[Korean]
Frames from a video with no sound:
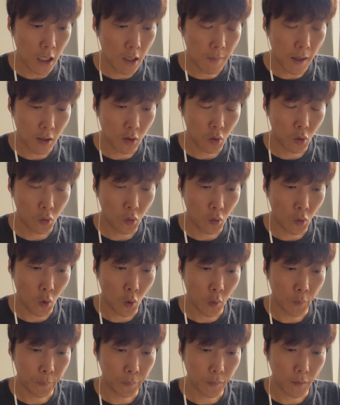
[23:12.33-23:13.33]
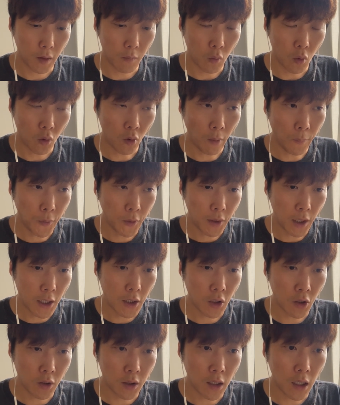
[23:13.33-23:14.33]
일반적으로 뭐
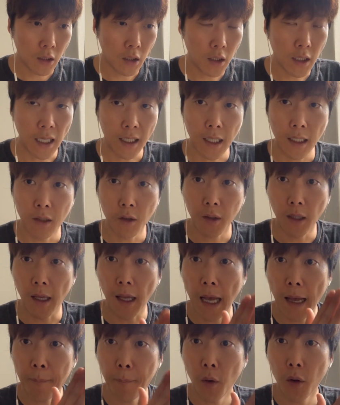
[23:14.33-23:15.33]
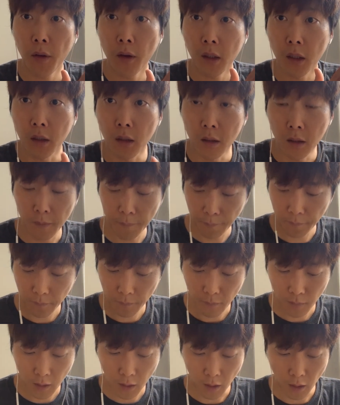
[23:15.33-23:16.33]
컴퓨테이션이라든지 약간 이렇게 한번 그
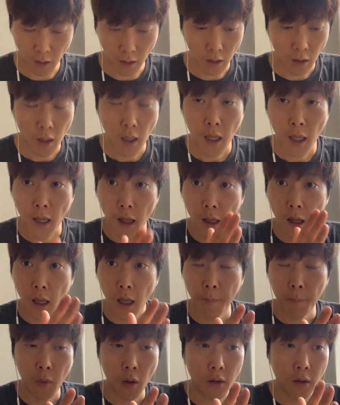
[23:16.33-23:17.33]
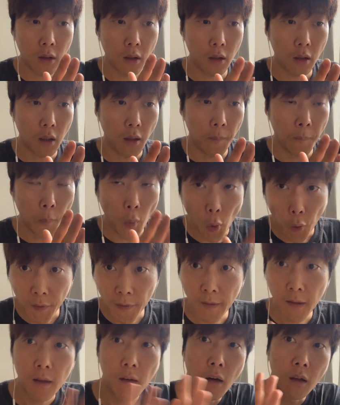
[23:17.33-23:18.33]
이렇게 한번 이렇게
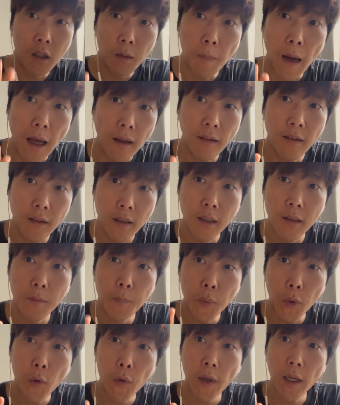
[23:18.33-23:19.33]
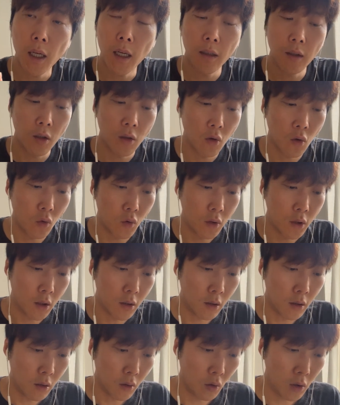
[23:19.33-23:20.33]
포스트 어드밴스드 프로그램 같은
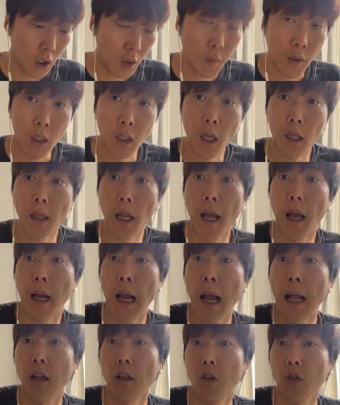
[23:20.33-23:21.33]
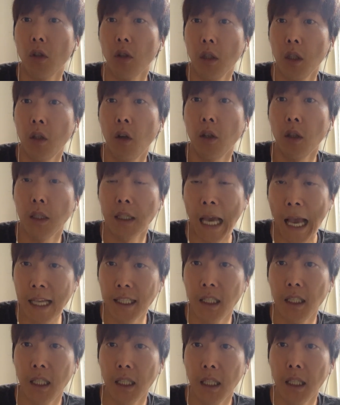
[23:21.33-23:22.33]
경우는 어떻게 보면 이게 다 가, 이런
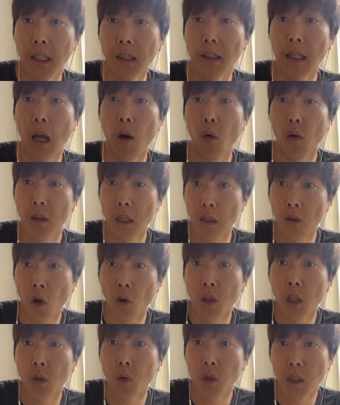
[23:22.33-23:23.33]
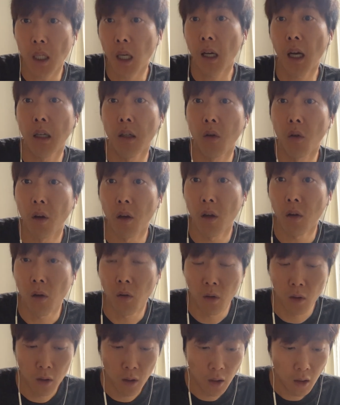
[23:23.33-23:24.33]
자질이 있다고 일단 여기고 시작하는
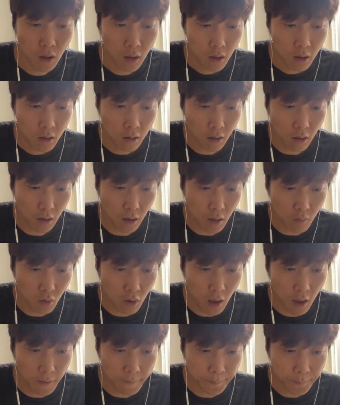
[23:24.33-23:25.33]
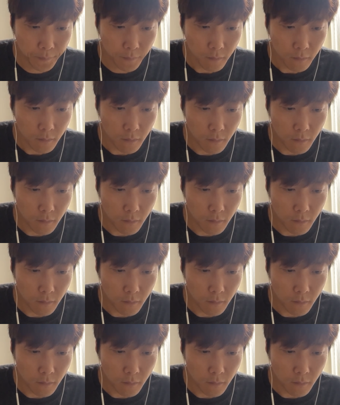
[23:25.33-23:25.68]
거예요. 그렇기 때문에